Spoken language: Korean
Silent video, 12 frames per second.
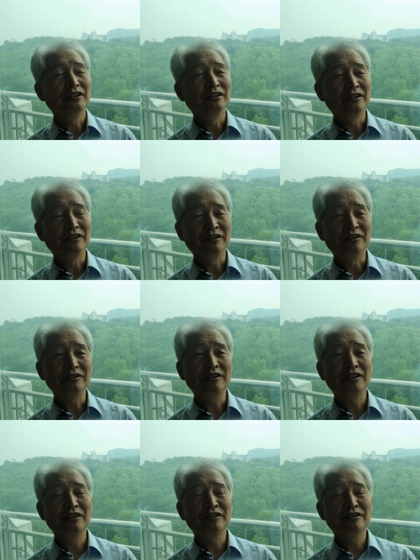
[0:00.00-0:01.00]
에,
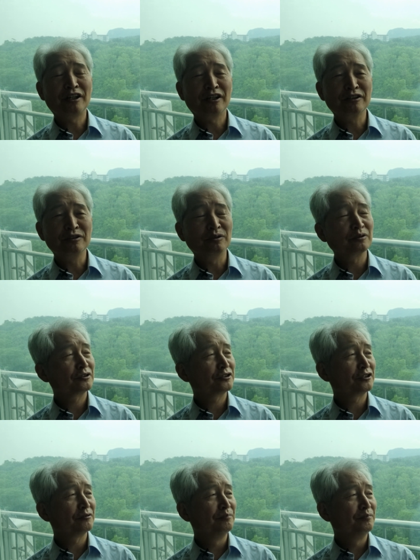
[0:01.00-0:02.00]
세상
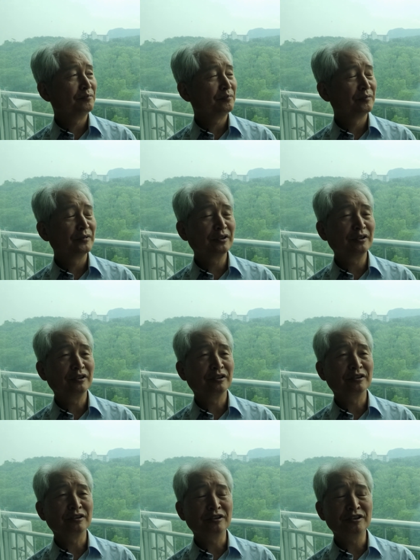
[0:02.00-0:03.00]
욕심을
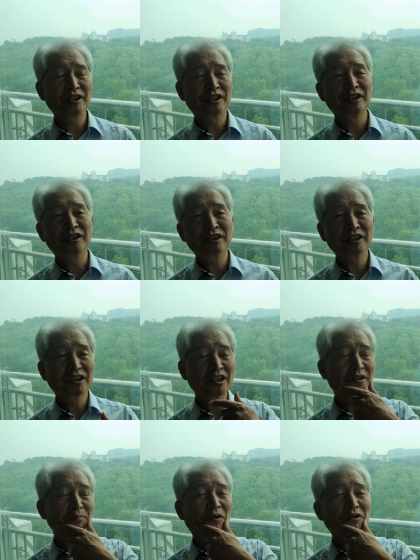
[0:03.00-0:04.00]

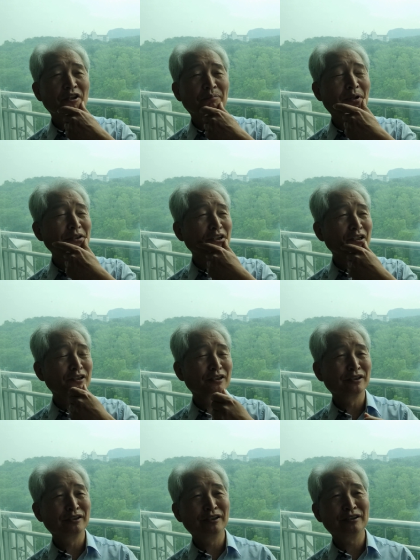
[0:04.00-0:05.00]
인생의 복잡한
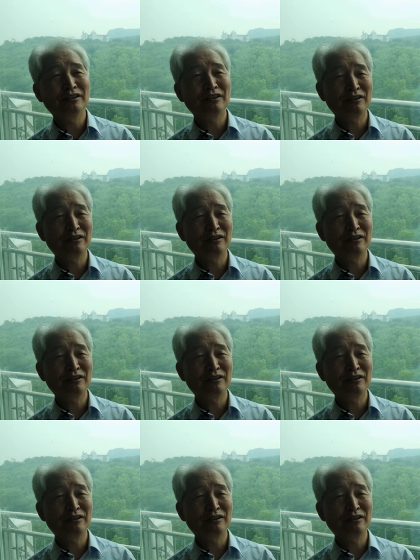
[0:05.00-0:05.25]
일들을